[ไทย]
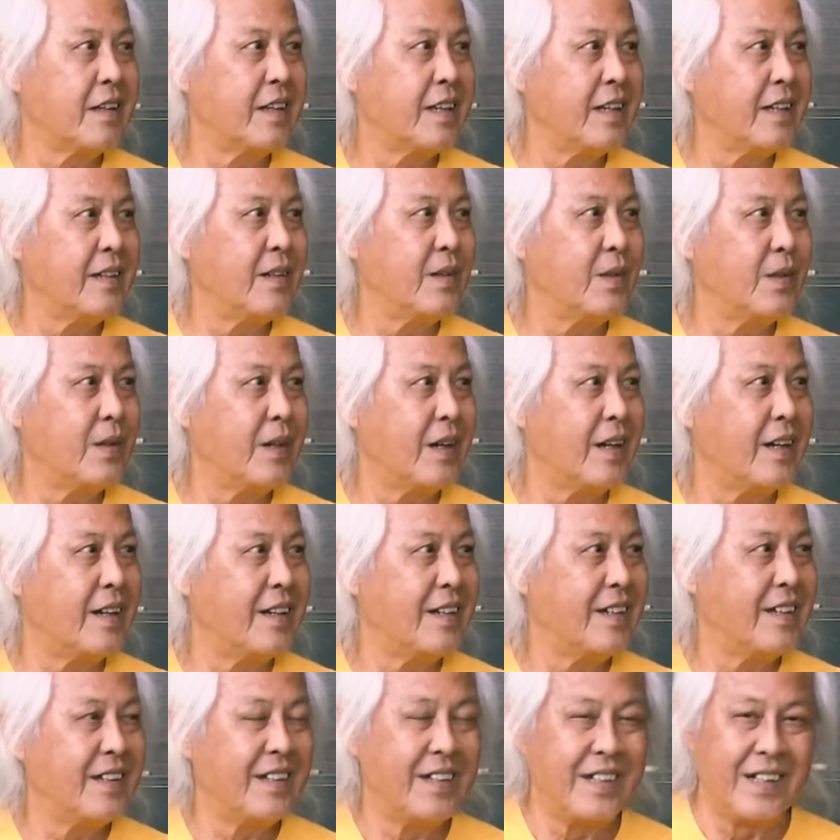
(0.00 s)
คิดดูอะ
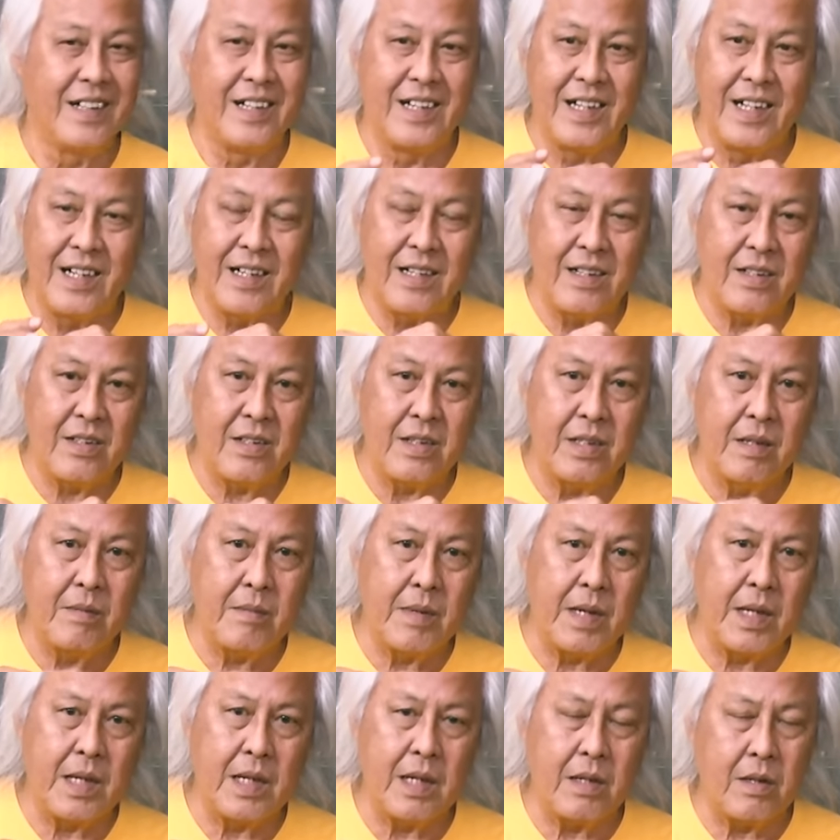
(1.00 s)
เรียนแล้ว
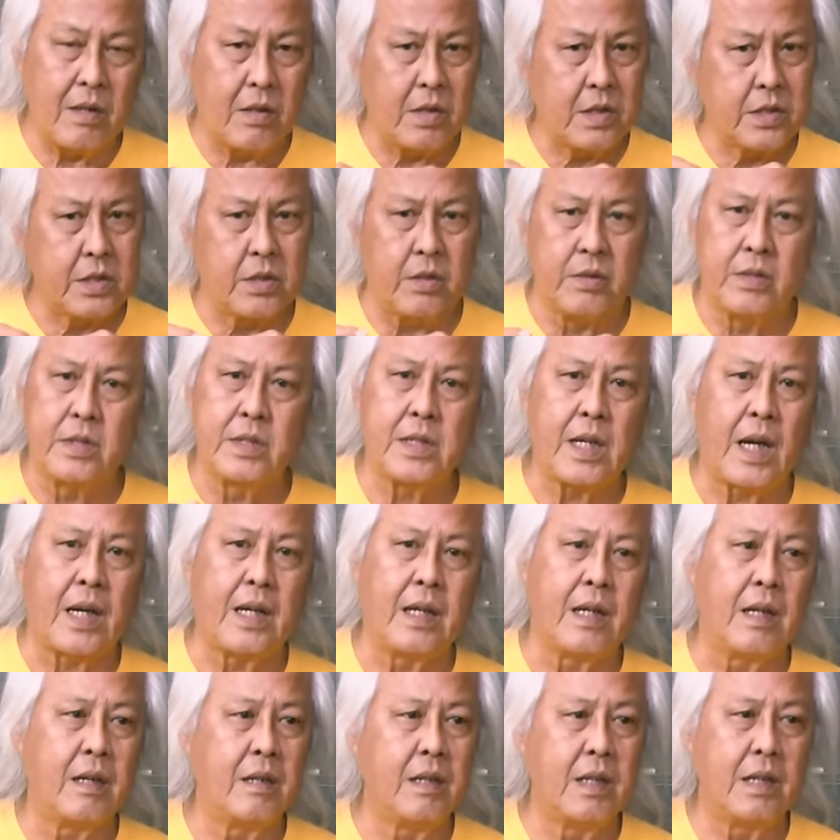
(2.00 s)
เข้ามาแล้วเราก็สนใจ
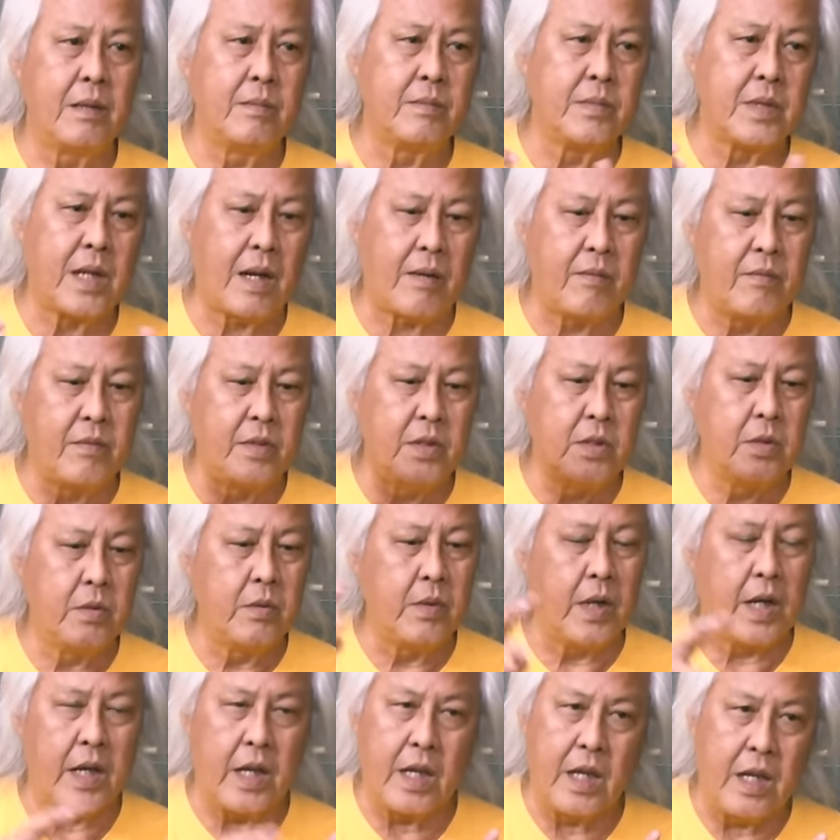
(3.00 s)
เราเริ่มทำวิท
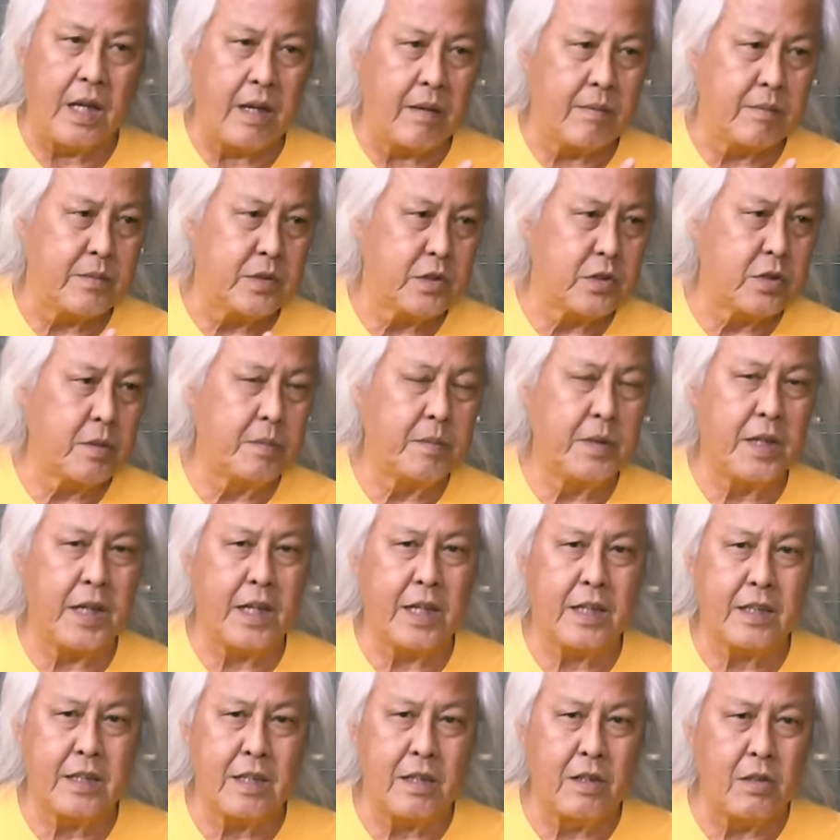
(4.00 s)
ยุ เอ เอ็ม Super
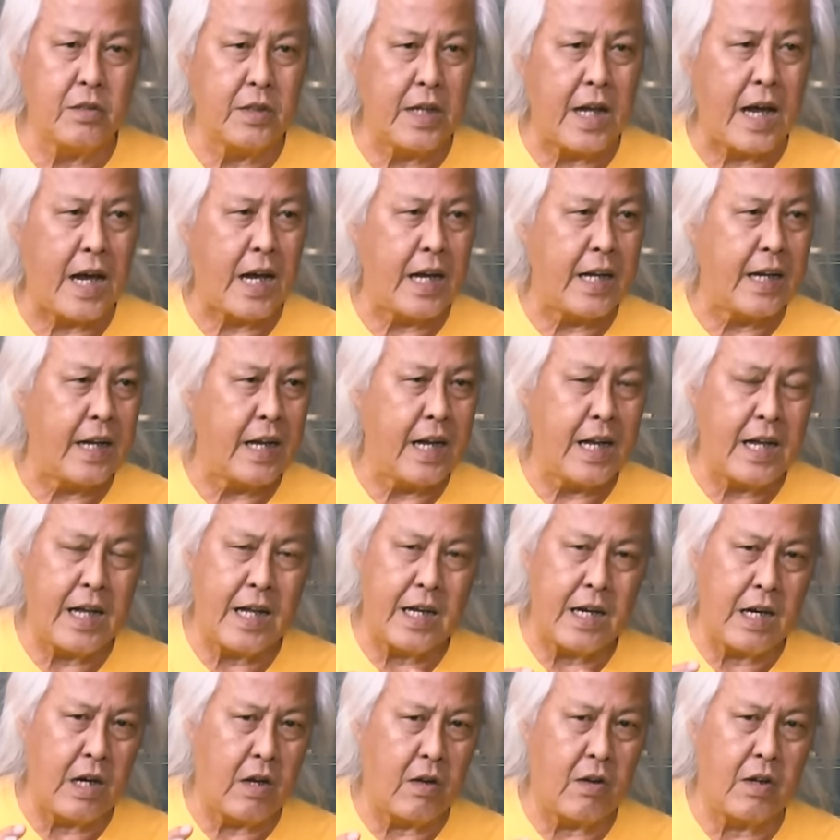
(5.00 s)
Heterodyne ห้า
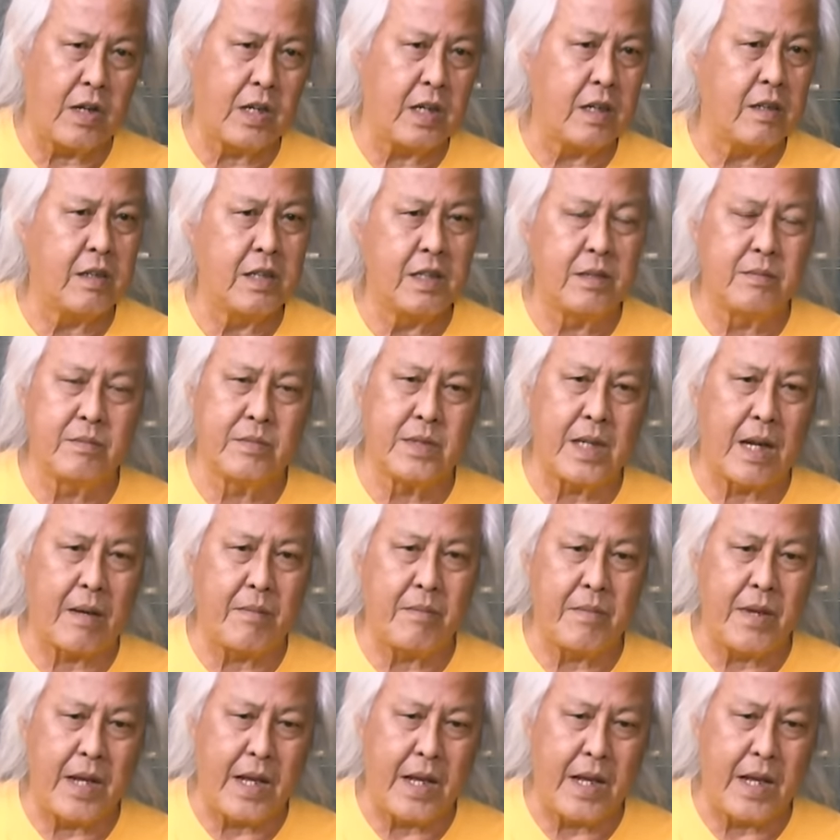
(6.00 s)
หลอดเริ่มทำ